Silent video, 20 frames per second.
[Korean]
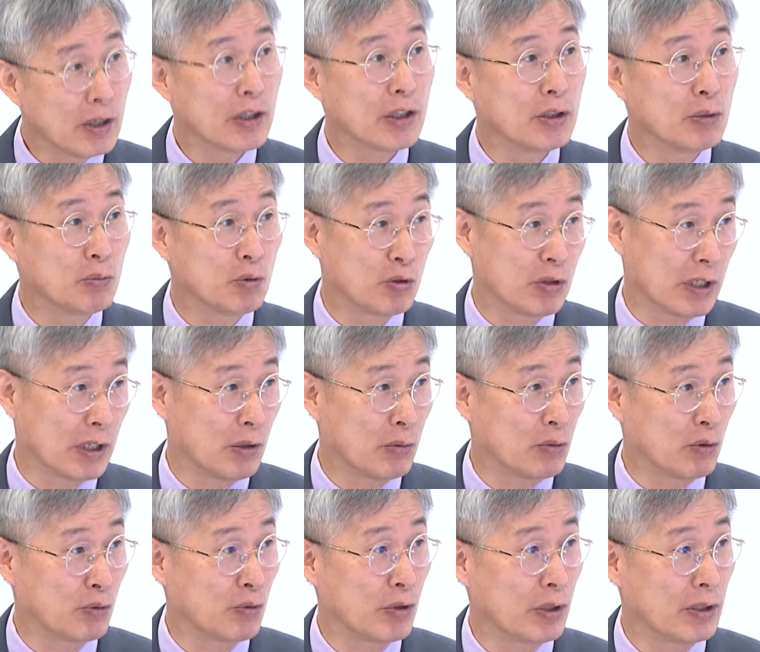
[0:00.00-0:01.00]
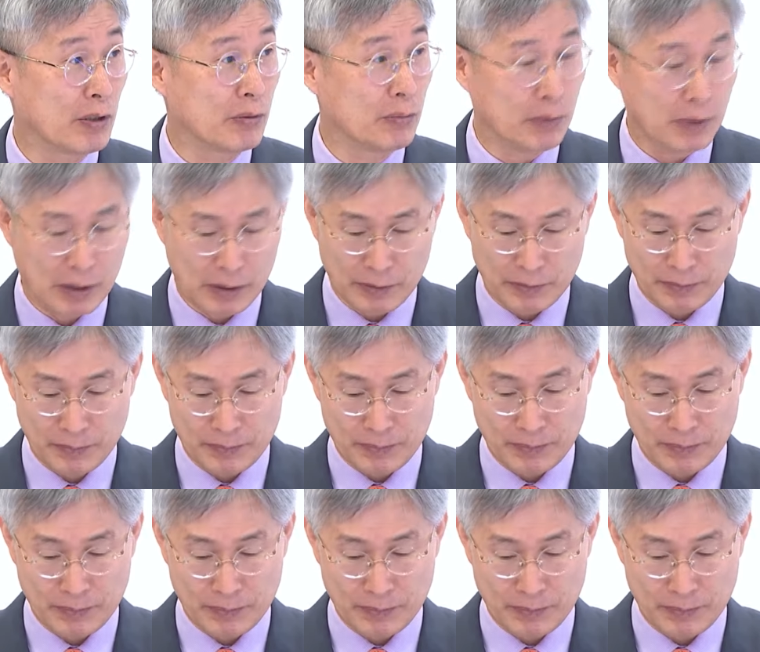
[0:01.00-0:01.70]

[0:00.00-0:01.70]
이런 문제라고 볼 수 있겠습니다. 그 완전한